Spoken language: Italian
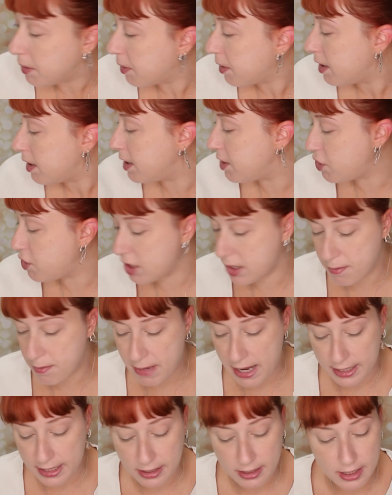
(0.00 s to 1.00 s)

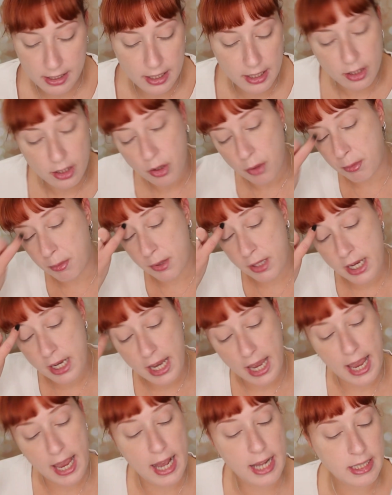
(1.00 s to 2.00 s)
leggermente
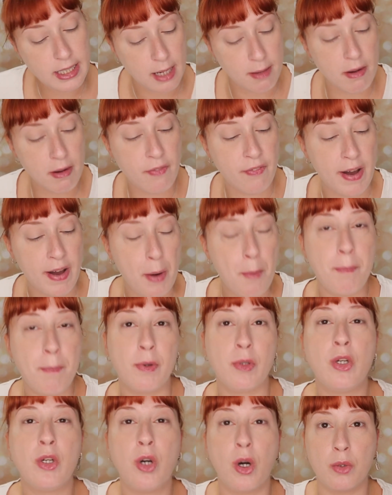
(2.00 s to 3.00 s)
dopodiché andiamo a fare un
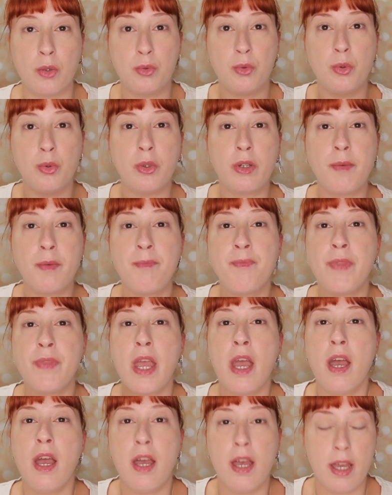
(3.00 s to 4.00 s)
po' di contour
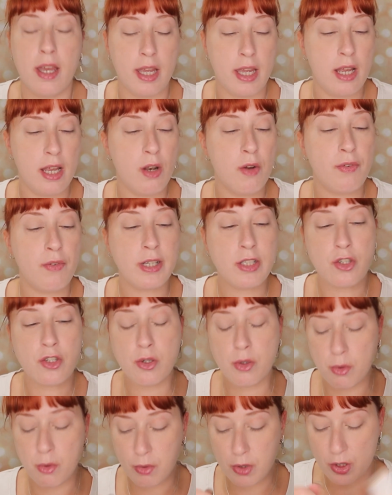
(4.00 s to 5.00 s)
e lo
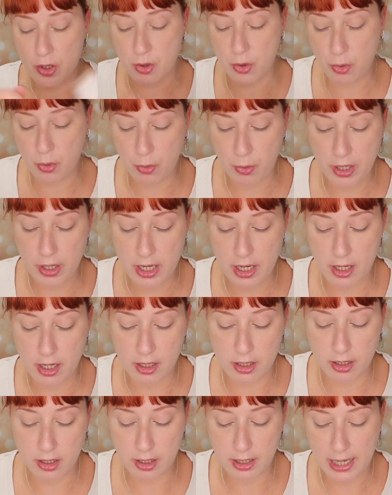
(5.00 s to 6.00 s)
faccio con questo qui
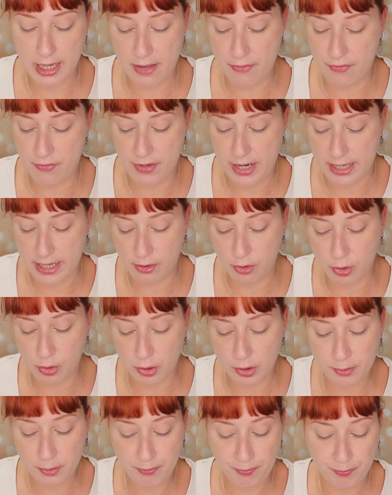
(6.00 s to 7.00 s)
uh, che è
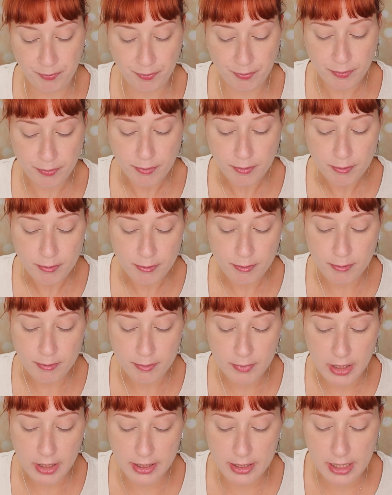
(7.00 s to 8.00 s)
freddo
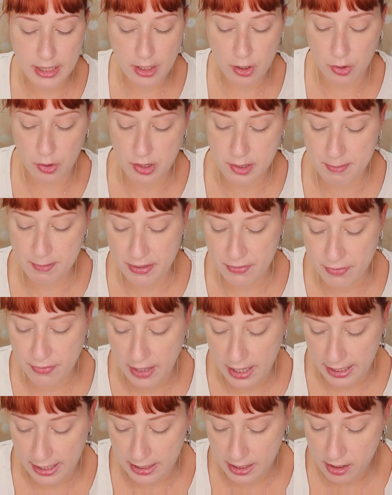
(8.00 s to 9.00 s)
di Cosmai
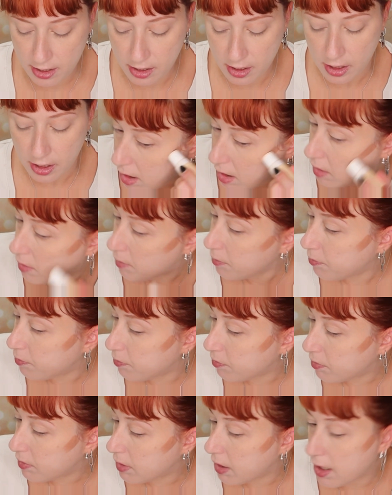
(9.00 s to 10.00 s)
um,
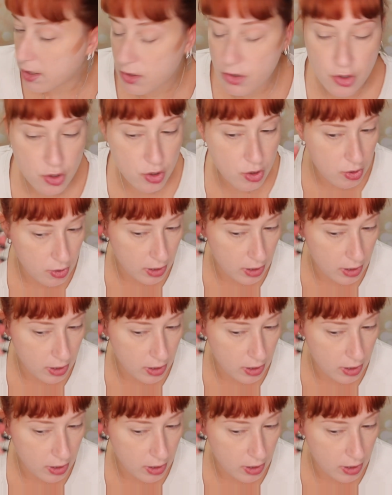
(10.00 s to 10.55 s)
ehm, traccio